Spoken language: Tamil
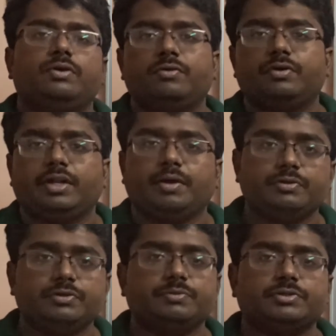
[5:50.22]
இல்லை ஒரு டேப்
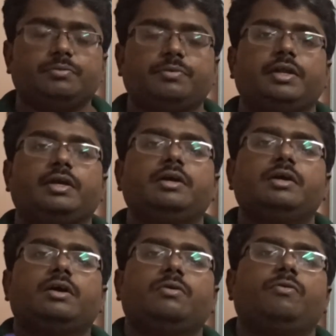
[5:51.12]
வச்சு மெஷர் பண்ணி
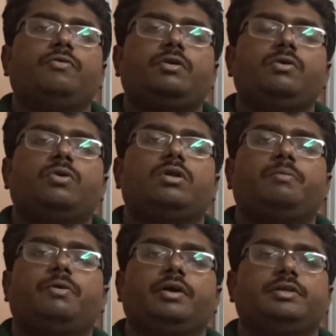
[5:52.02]
ஒவ்வொரு நோடல்
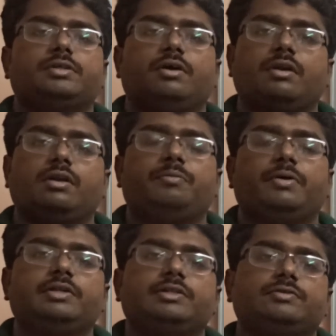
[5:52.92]
பாயிண்ட்ஸ் கார்னர்
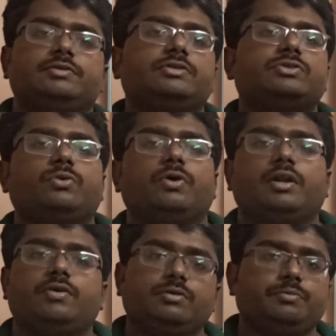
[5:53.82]
பாயிண்ட்ஸ் வச்சு
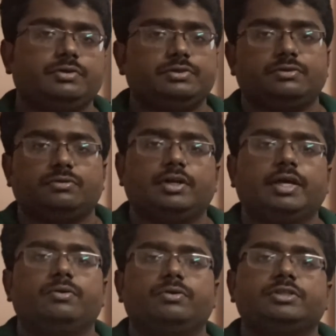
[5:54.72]
ஸ்கொயராக வந்து பிரிச்சிடணும்
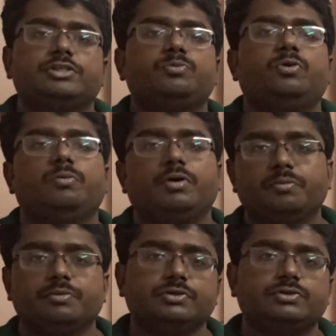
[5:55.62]
லைக் ஒரு செஸ் போர்டு
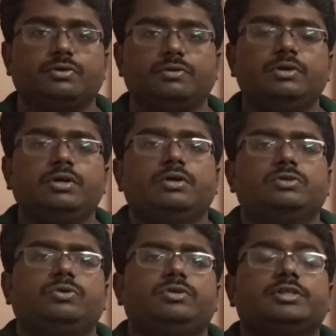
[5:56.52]
மாதிரி பிரிச்சிடணும்
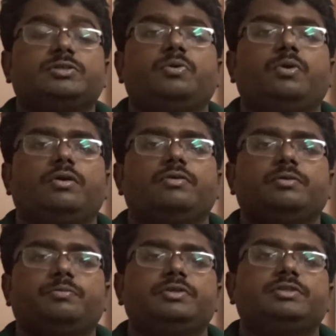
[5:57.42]
ஸோ ஒரு செஸ் போர்டை
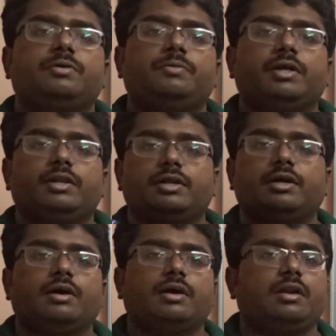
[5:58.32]
வந்து பிரிச்சிட்டா அப்படி அதில்
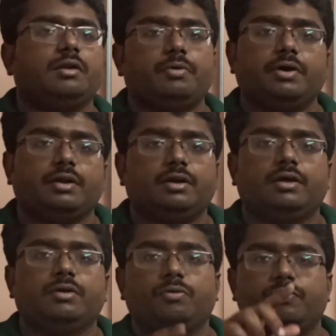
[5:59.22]
இருக்க கார்னர் பாயிண்ட்
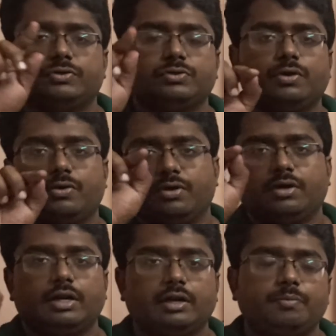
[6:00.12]
இருக்குல்ல ஒவ்வொரு ஸ்கொயரோட
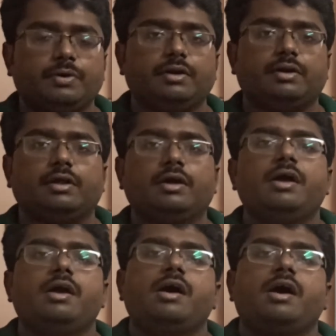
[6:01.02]
கார்னர் பாயிண்ட் இருக்குல்ல
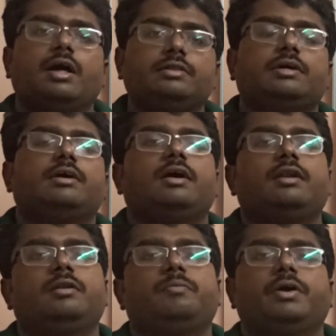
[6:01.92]
அந்த கார்னர்